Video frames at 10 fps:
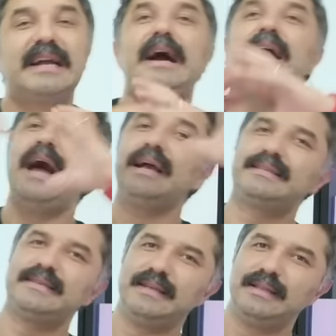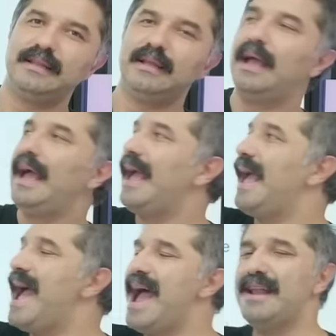galaksinin
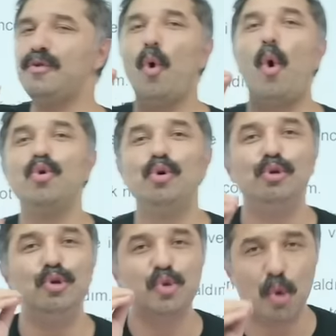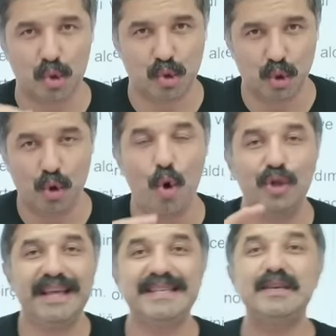en oyunlu sorusu.
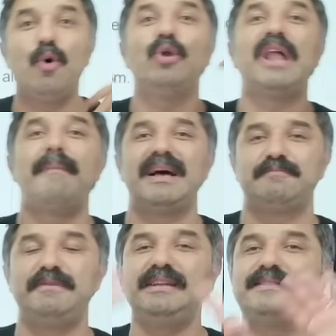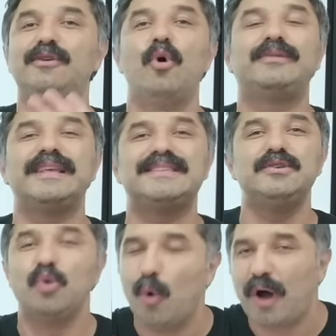Ötesi olamaz. Bir tık
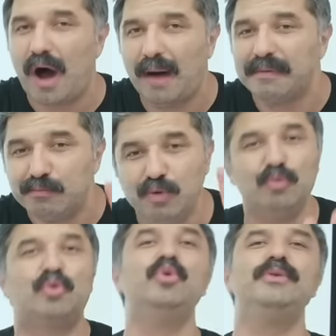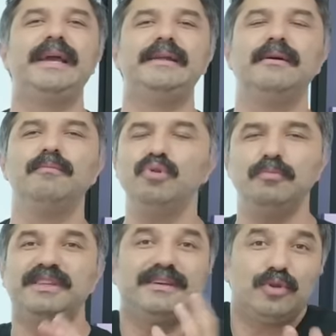ötesi yok abi mümkün değil.
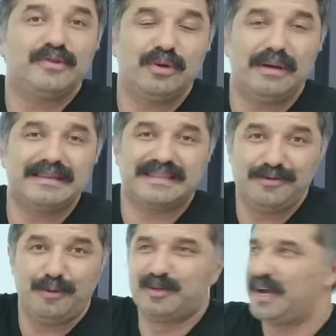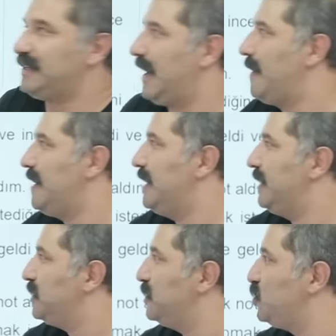Bunun bir tık ötesi olamaz ki ne olacak da.
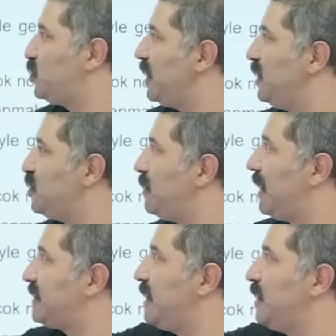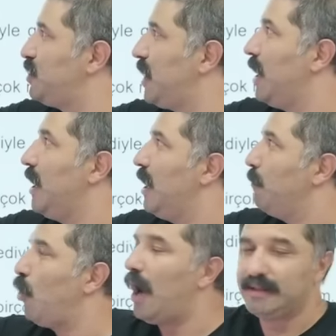Ince ince bak serince.
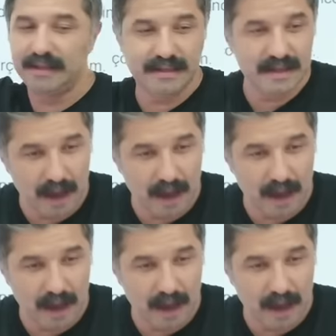Bu artisti